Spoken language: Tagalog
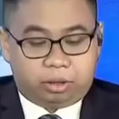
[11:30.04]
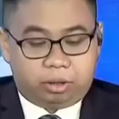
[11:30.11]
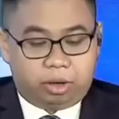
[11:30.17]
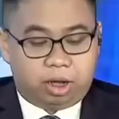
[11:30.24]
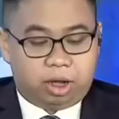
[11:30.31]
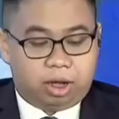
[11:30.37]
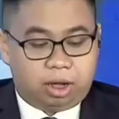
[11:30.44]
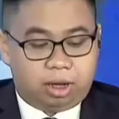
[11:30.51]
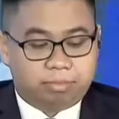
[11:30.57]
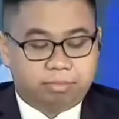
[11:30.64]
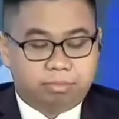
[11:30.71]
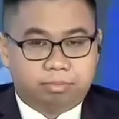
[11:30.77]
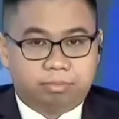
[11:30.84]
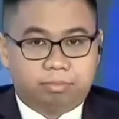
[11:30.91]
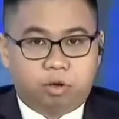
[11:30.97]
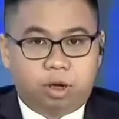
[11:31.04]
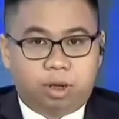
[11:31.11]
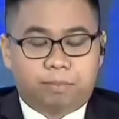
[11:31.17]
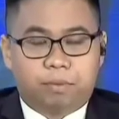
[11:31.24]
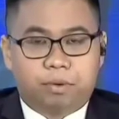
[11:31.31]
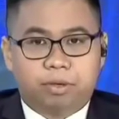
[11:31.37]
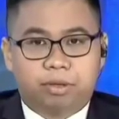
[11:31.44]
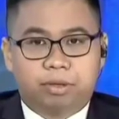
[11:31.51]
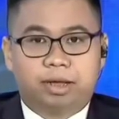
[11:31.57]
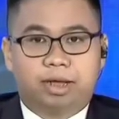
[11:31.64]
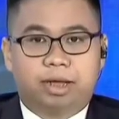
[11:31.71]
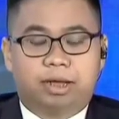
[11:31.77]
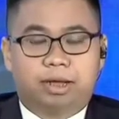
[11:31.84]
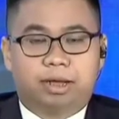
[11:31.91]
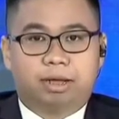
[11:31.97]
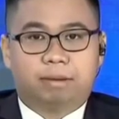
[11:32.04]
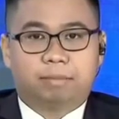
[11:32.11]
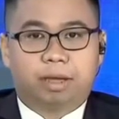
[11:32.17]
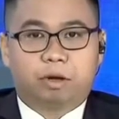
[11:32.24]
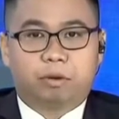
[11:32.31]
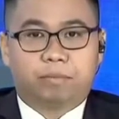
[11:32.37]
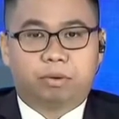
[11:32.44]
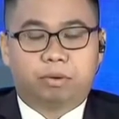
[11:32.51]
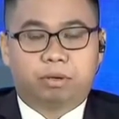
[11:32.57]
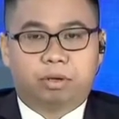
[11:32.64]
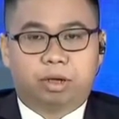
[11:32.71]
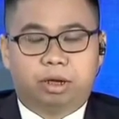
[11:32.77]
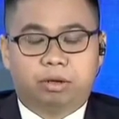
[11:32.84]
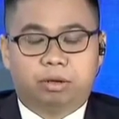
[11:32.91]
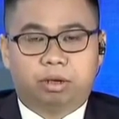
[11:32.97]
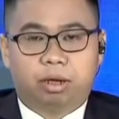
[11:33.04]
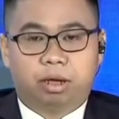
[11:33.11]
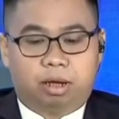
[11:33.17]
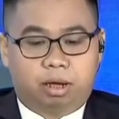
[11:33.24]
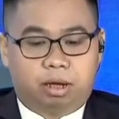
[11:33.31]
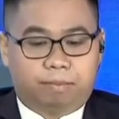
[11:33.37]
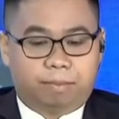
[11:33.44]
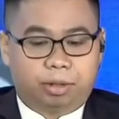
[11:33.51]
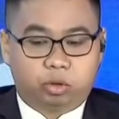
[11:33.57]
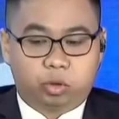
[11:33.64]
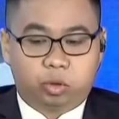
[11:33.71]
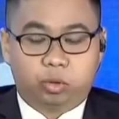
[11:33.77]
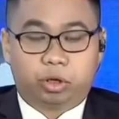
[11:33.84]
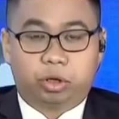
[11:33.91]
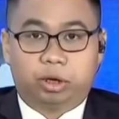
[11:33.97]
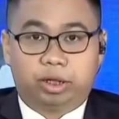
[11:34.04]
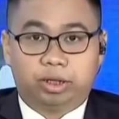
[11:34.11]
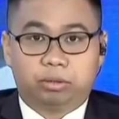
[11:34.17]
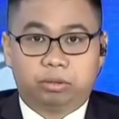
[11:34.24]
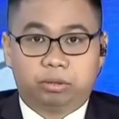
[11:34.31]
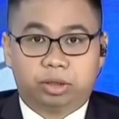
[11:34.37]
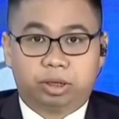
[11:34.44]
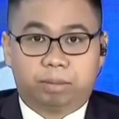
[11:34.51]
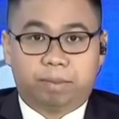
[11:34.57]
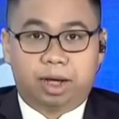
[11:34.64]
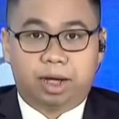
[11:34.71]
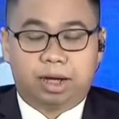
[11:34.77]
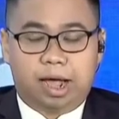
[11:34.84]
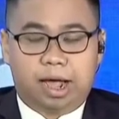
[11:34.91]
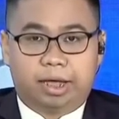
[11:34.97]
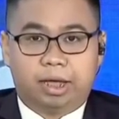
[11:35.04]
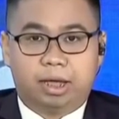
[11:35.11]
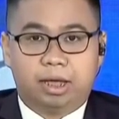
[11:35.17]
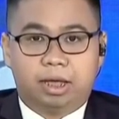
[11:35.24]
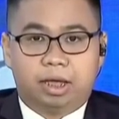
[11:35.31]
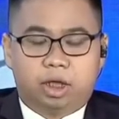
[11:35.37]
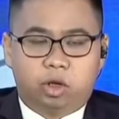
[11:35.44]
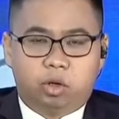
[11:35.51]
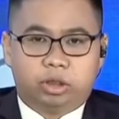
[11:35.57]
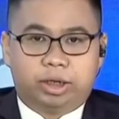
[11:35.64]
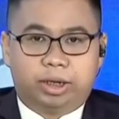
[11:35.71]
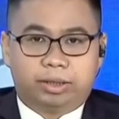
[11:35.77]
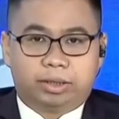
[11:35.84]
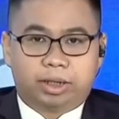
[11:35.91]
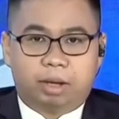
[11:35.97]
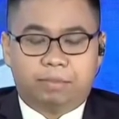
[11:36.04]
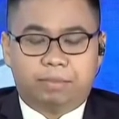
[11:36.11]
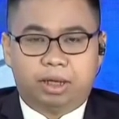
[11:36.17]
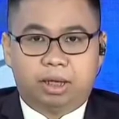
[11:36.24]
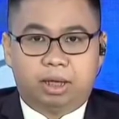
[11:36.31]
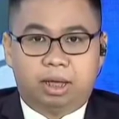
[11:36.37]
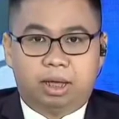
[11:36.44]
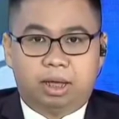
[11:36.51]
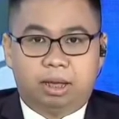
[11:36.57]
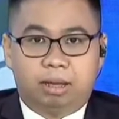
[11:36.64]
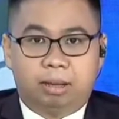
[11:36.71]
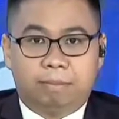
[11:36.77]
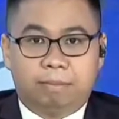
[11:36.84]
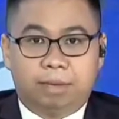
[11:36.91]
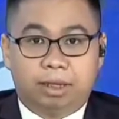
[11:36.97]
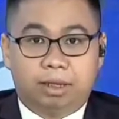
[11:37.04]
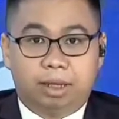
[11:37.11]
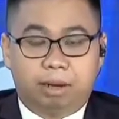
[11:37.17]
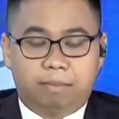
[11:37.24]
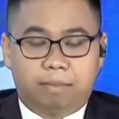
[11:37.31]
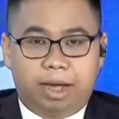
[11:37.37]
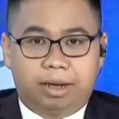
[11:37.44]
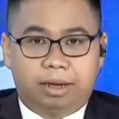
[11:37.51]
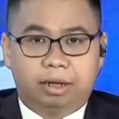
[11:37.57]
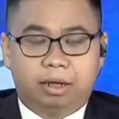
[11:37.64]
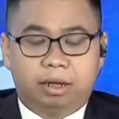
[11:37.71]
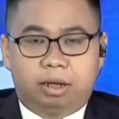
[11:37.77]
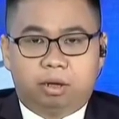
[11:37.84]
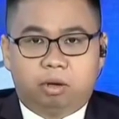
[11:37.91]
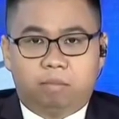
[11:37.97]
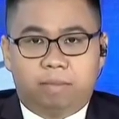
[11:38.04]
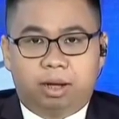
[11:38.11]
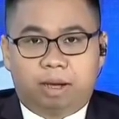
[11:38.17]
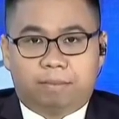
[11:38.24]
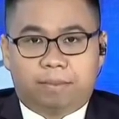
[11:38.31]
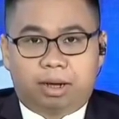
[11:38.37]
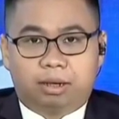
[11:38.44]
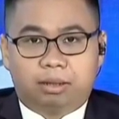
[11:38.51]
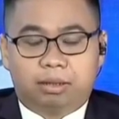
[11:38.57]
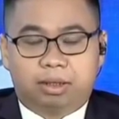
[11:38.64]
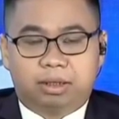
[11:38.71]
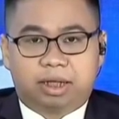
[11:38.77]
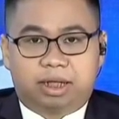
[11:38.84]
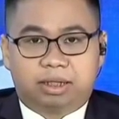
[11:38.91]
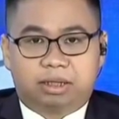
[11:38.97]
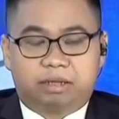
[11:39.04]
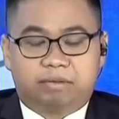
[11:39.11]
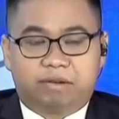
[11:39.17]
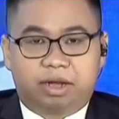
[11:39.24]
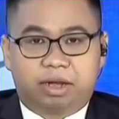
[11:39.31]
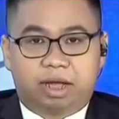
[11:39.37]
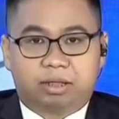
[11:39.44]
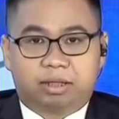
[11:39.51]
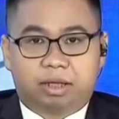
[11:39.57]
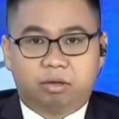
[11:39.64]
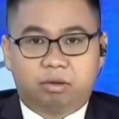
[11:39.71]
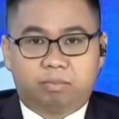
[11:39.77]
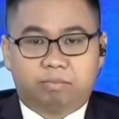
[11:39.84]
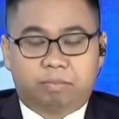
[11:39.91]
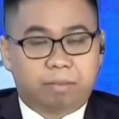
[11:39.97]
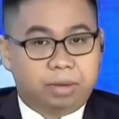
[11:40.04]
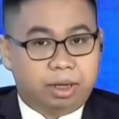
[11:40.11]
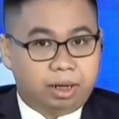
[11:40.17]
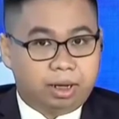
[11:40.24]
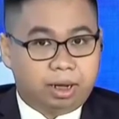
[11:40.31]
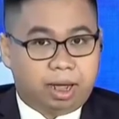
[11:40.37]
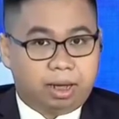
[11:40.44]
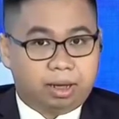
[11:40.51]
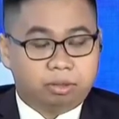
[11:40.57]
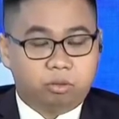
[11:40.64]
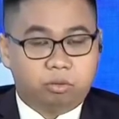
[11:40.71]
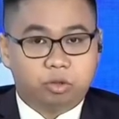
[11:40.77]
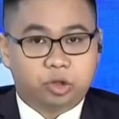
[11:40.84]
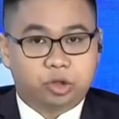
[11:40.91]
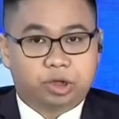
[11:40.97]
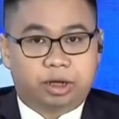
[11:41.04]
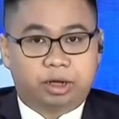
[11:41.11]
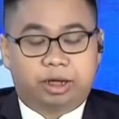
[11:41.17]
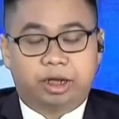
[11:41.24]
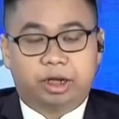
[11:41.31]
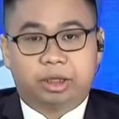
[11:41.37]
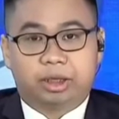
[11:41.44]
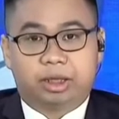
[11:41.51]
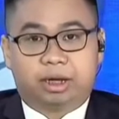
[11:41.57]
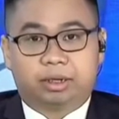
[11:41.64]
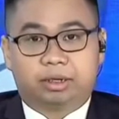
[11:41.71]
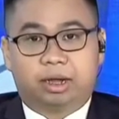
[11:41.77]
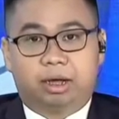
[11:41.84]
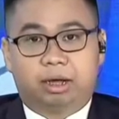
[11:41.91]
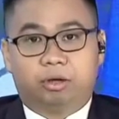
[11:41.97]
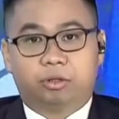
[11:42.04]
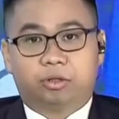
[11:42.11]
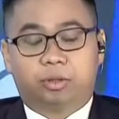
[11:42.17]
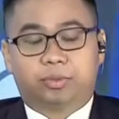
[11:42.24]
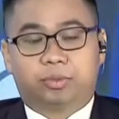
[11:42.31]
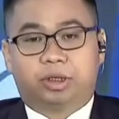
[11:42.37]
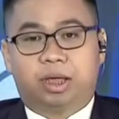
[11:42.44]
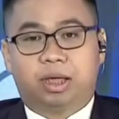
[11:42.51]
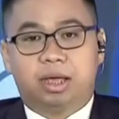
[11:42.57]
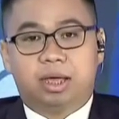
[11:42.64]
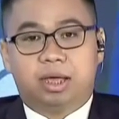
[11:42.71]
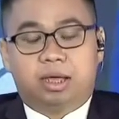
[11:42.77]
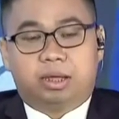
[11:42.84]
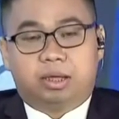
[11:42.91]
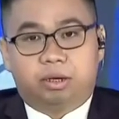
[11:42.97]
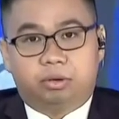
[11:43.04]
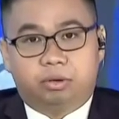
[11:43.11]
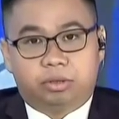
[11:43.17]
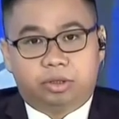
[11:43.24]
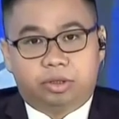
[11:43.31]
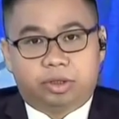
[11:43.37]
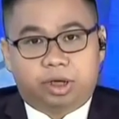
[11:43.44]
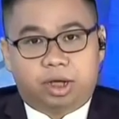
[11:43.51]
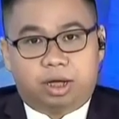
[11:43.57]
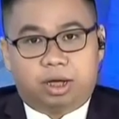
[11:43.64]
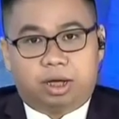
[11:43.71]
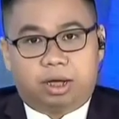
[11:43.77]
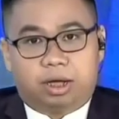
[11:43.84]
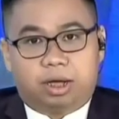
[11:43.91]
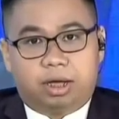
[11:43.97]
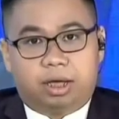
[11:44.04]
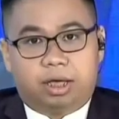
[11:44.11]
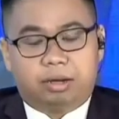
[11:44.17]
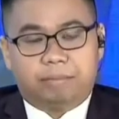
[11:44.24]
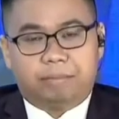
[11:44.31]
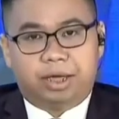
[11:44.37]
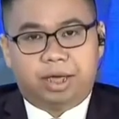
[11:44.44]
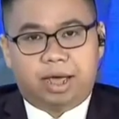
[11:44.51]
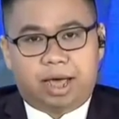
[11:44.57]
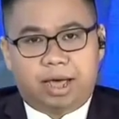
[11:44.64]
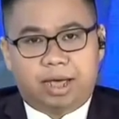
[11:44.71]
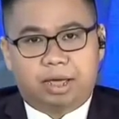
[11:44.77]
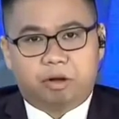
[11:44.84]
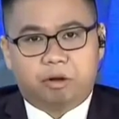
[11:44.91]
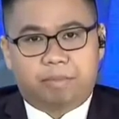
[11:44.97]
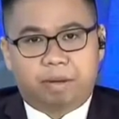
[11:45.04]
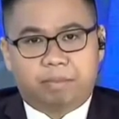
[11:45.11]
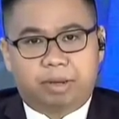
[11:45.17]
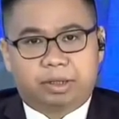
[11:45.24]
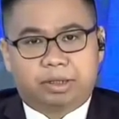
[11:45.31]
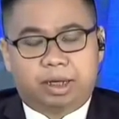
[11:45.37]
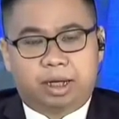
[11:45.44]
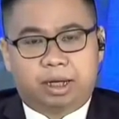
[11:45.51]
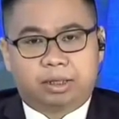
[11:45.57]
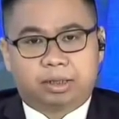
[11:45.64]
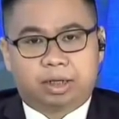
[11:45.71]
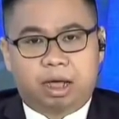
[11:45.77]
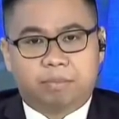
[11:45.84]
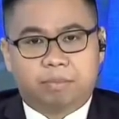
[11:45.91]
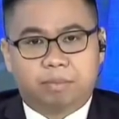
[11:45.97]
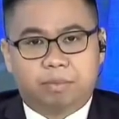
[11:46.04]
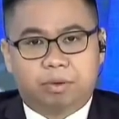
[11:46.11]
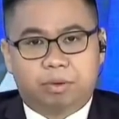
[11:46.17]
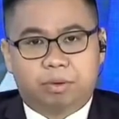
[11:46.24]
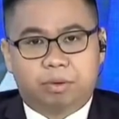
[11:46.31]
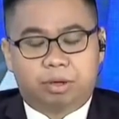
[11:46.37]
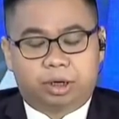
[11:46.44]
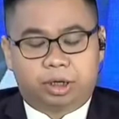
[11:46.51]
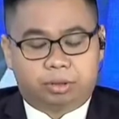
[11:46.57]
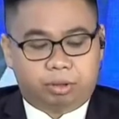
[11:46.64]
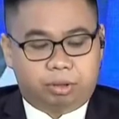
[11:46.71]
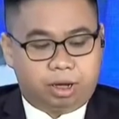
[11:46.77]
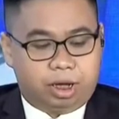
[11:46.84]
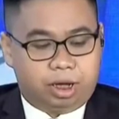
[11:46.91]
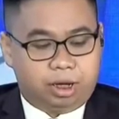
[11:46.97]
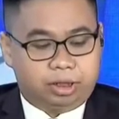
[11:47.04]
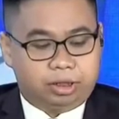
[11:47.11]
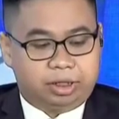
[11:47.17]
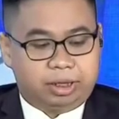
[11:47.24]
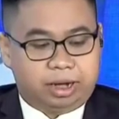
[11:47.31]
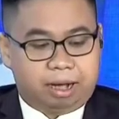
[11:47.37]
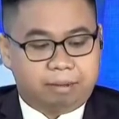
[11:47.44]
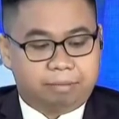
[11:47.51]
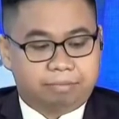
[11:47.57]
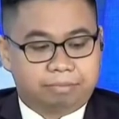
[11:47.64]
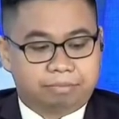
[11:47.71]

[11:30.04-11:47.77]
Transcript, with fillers: ito. Um, muli pong uh, meron pong ano, uh, pagsusuri ulit doon sa bangkay nung sinasabing uh, middleman. Kumbaga parang dissatisfied ata yung pamilya doon sa kinandak na autopsy, doon sa NBI. Ano bang masasabi mo rito, uh, General?